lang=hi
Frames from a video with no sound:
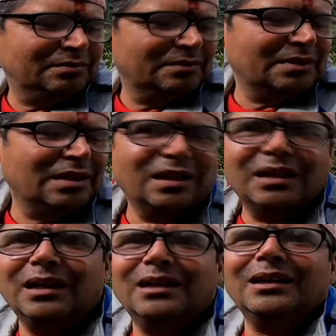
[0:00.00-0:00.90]
हम धीरे
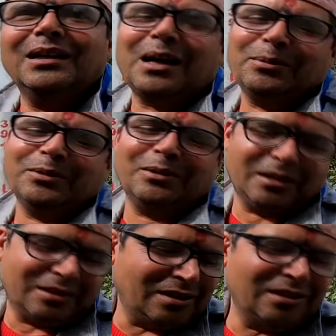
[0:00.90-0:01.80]
धीरे चलते हैं दिन में
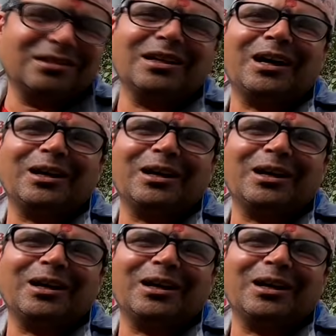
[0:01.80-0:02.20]
चलना पड़ता है